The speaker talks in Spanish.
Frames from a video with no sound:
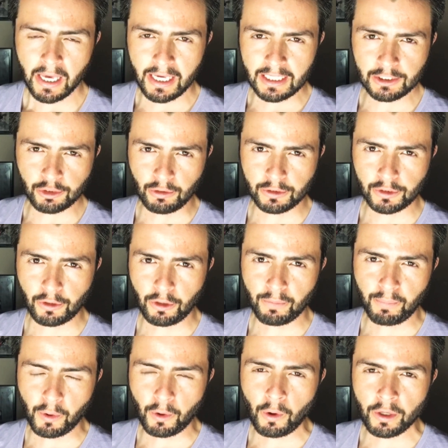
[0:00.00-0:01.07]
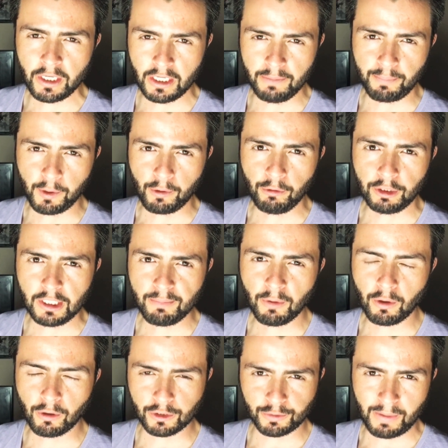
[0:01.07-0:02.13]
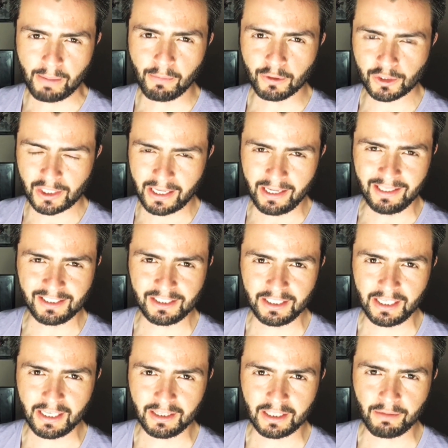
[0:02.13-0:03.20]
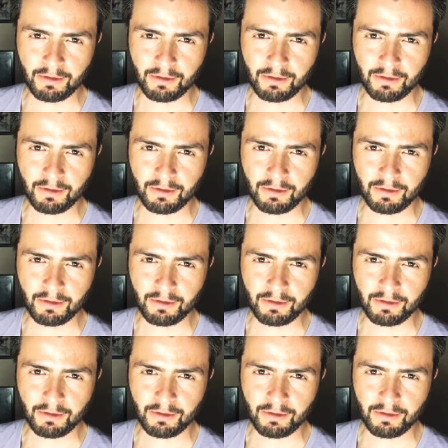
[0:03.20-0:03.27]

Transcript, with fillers: Esto es todo por hoy y por último nos vemos en el siguiente